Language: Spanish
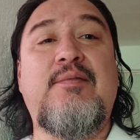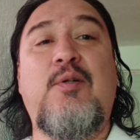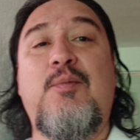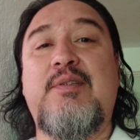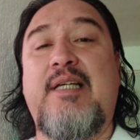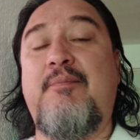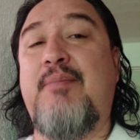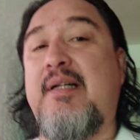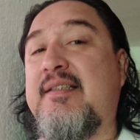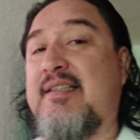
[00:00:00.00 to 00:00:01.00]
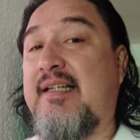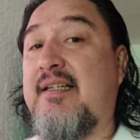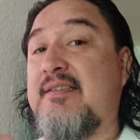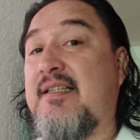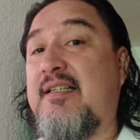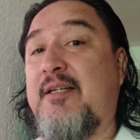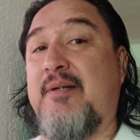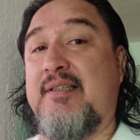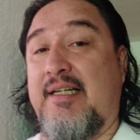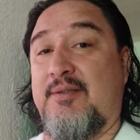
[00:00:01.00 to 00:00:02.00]
Como siempre, síguense
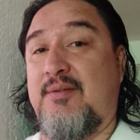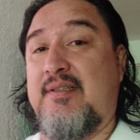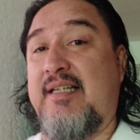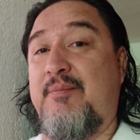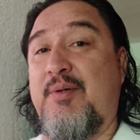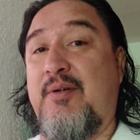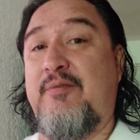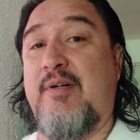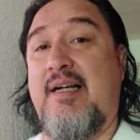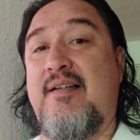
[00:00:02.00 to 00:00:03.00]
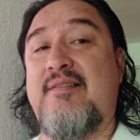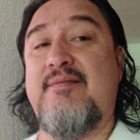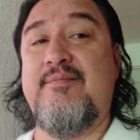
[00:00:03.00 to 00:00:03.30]
divirtiendo. Cambio y fuera.